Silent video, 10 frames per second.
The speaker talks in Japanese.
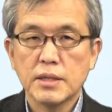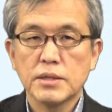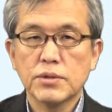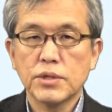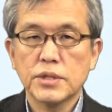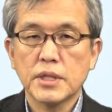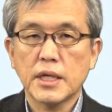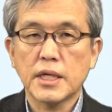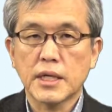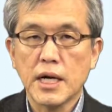といった
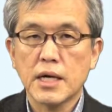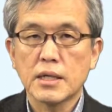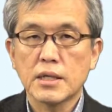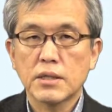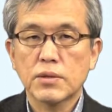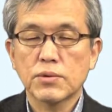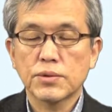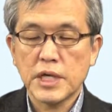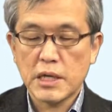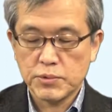例がこの
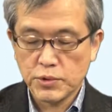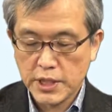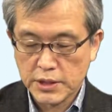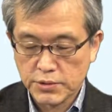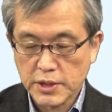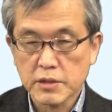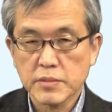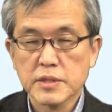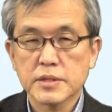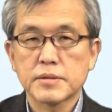タイプの例となりま
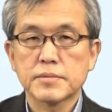す。